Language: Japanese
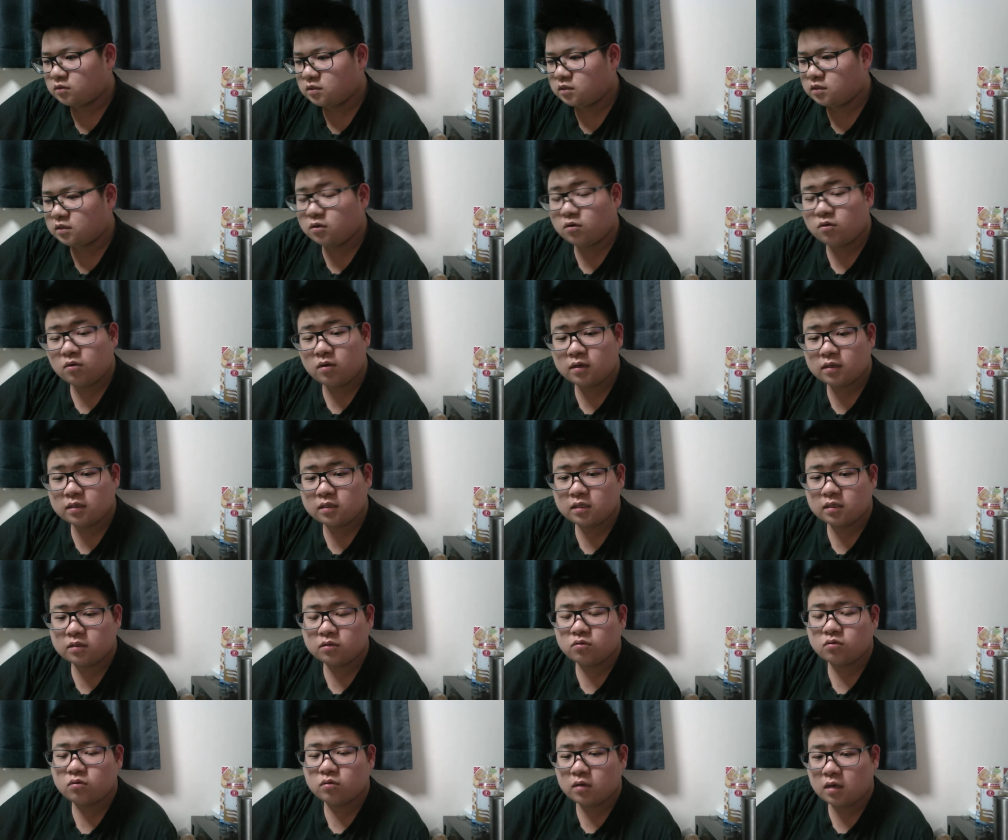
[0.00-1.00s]
企業案
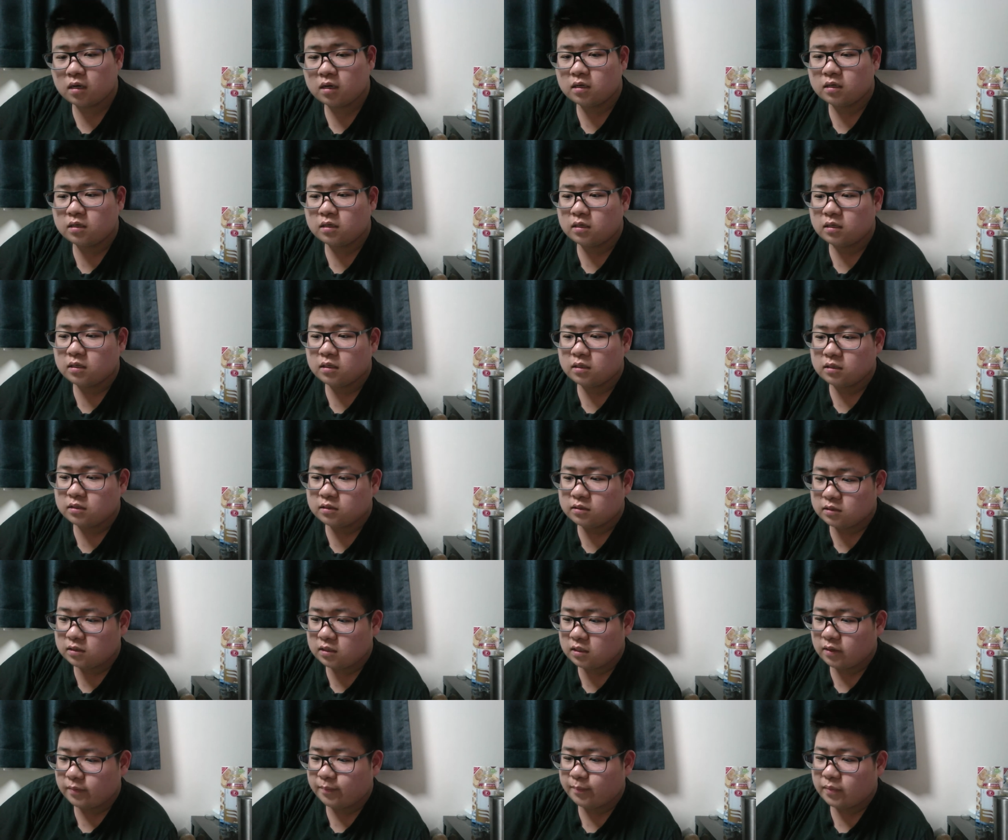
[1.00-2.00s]
件動画。
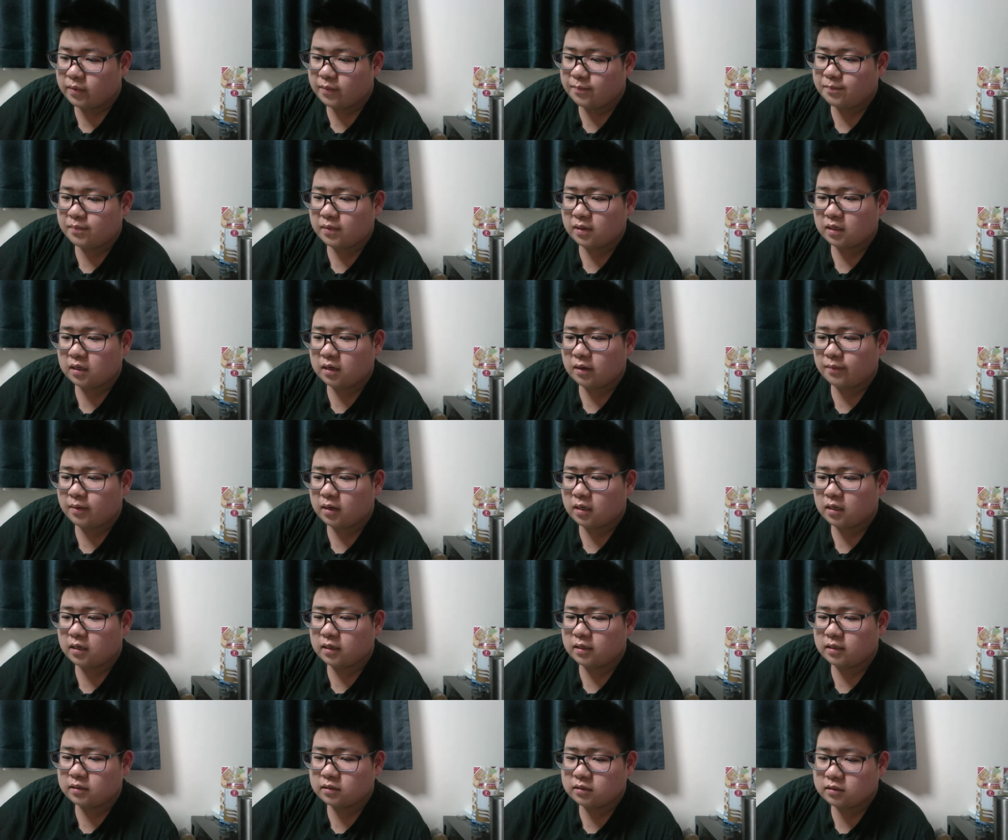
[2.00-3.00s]
で、やっぱ
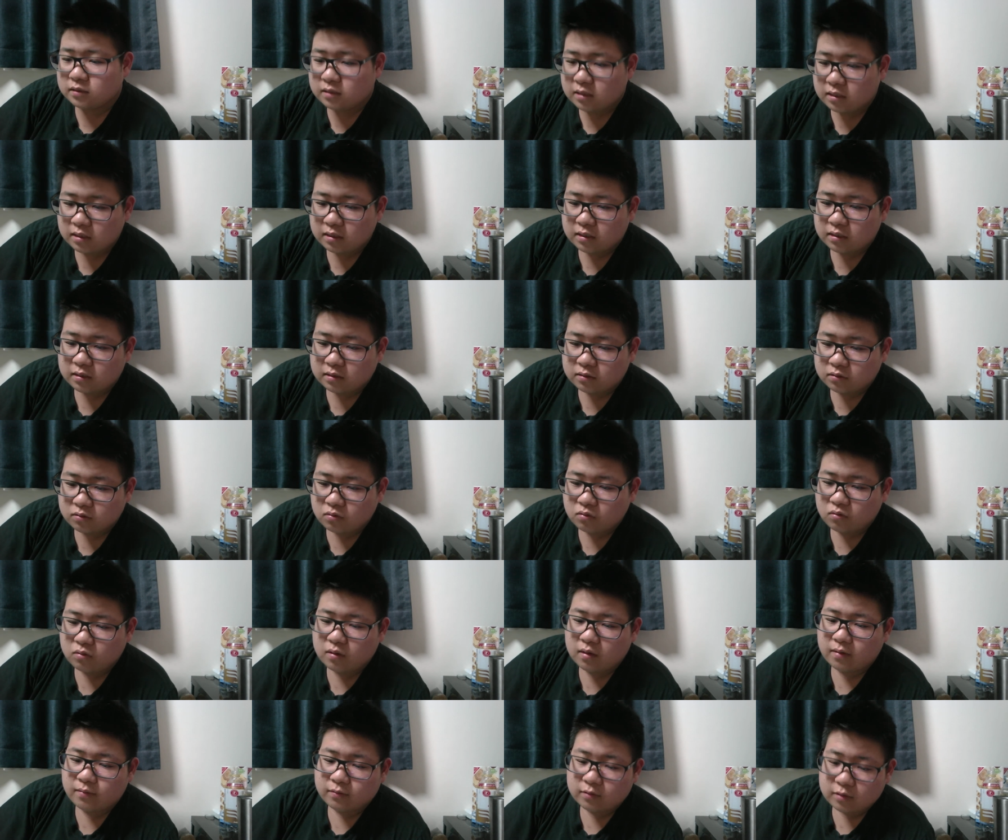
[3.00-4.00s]
バカバカやって、
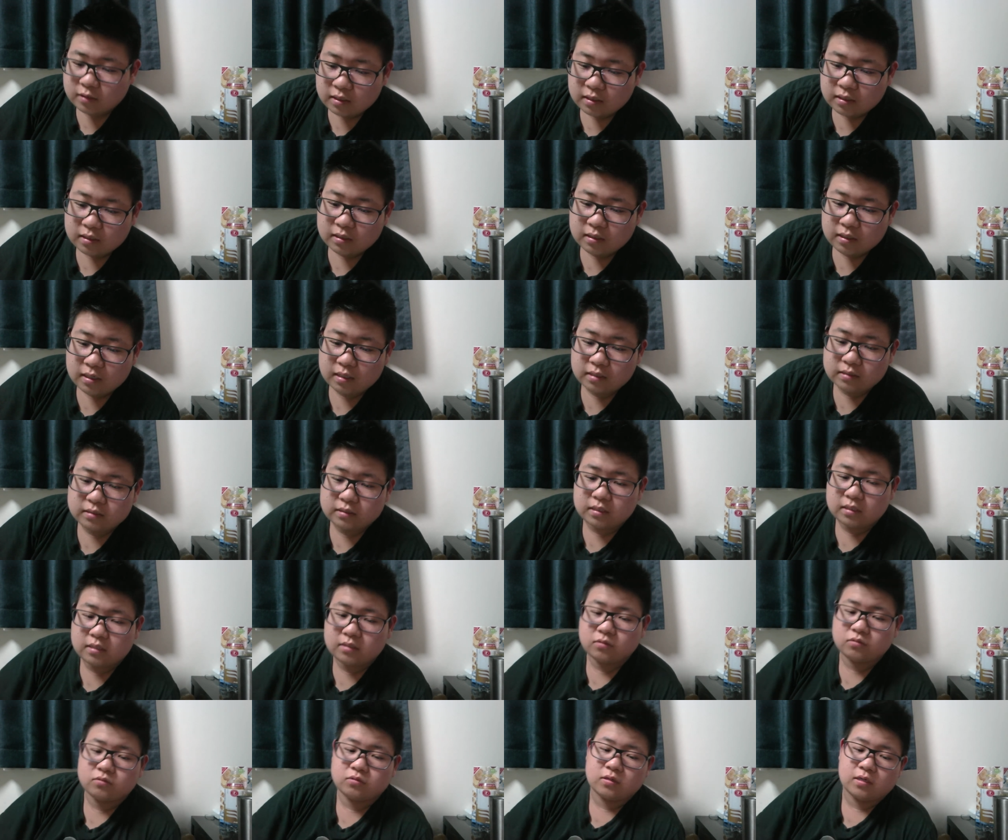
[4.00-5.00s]
動画もね、ああて
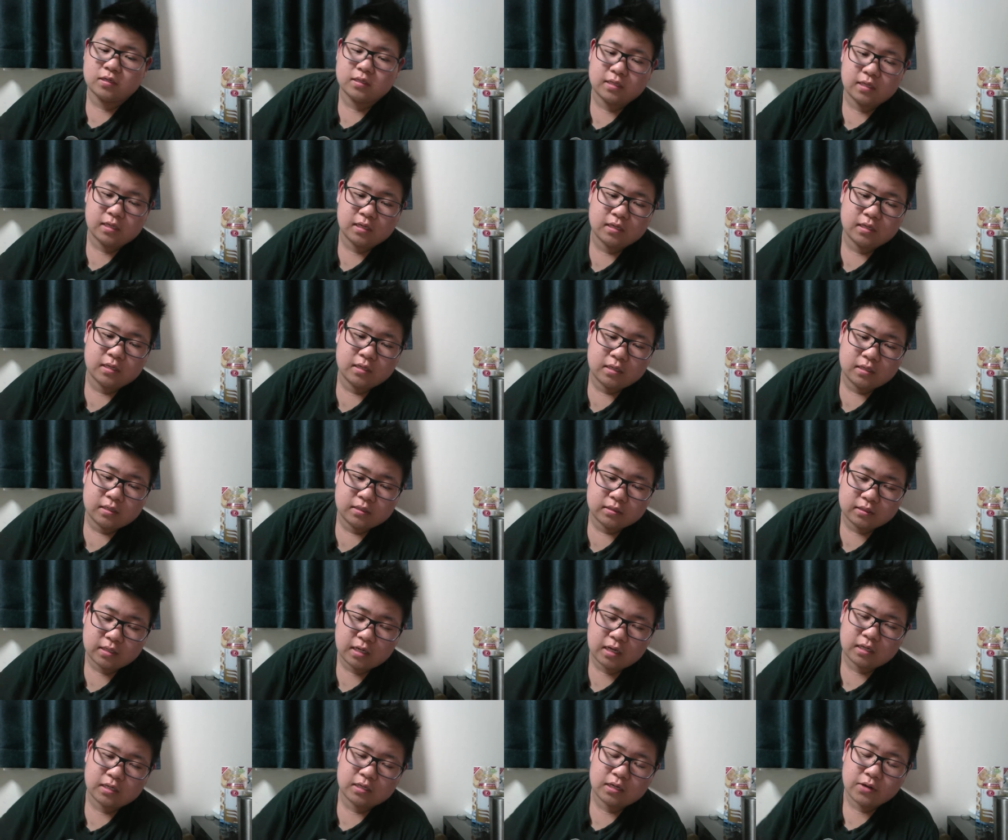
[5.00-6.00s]
エロとかで、
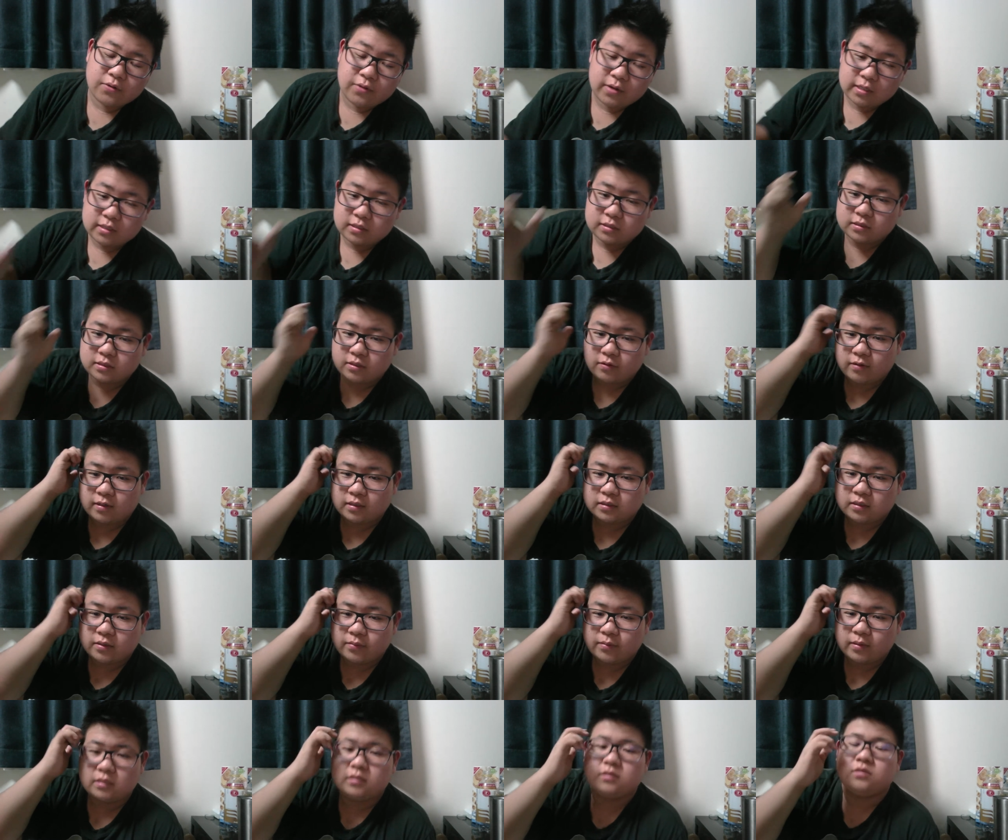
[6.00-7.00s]
あ、ラファエルさん
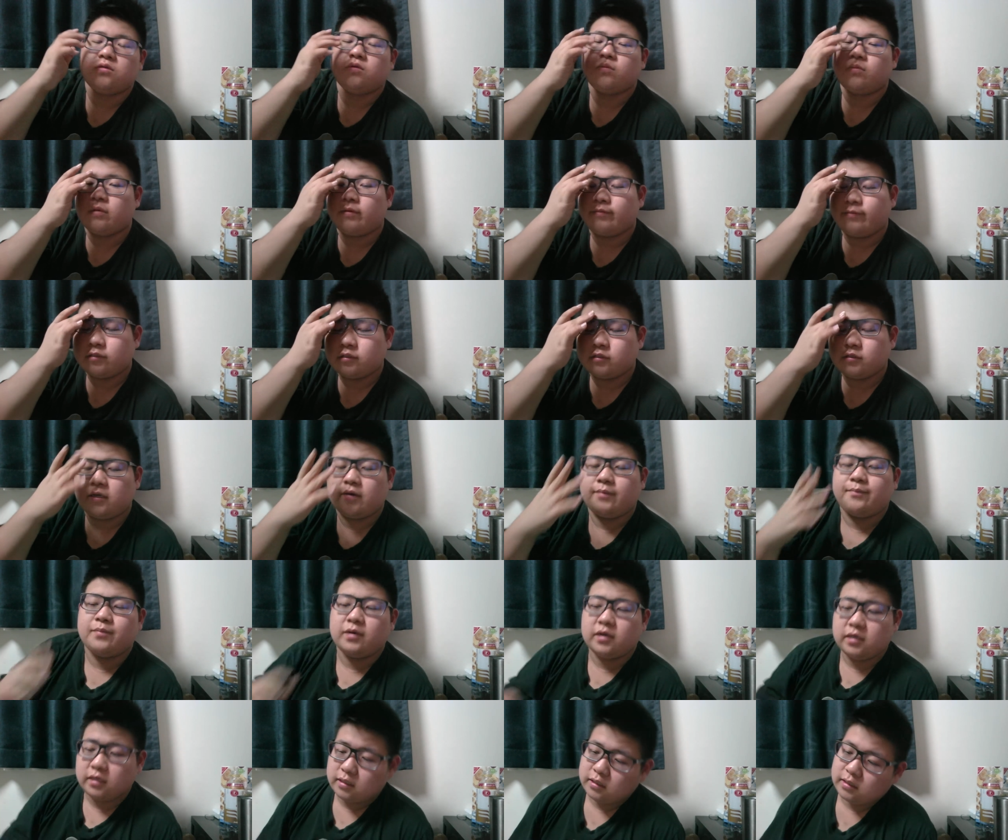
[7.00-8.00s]
頭いいと思いますやっ
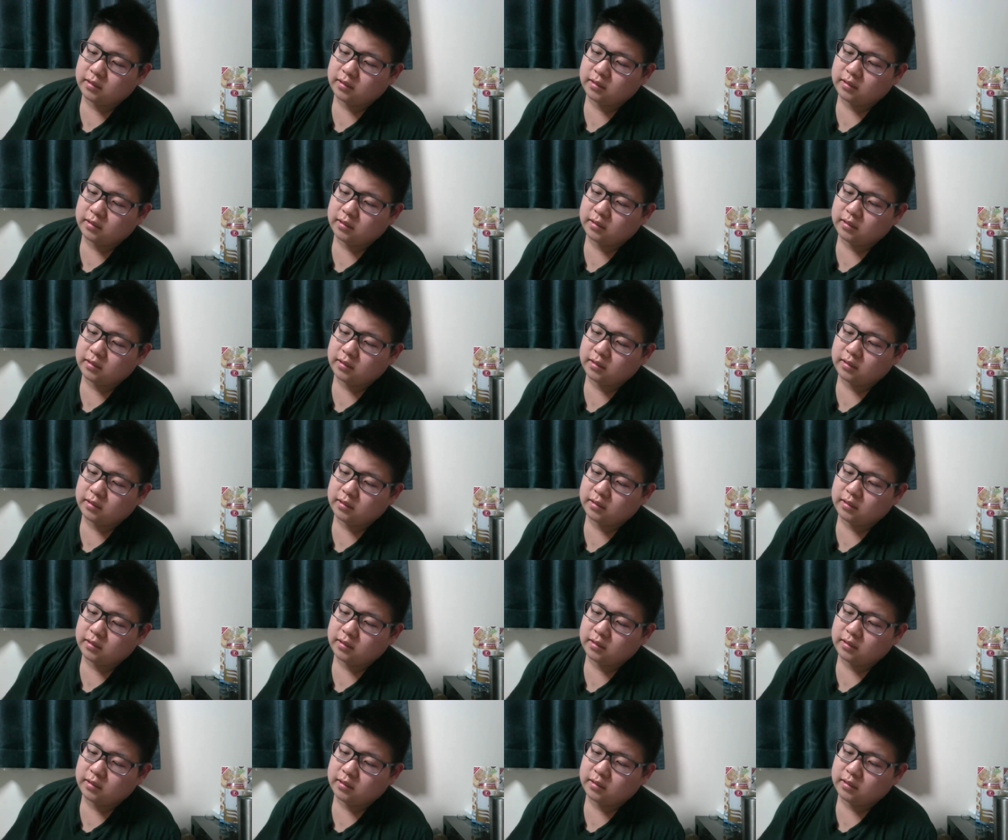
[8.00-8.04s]
ぱり。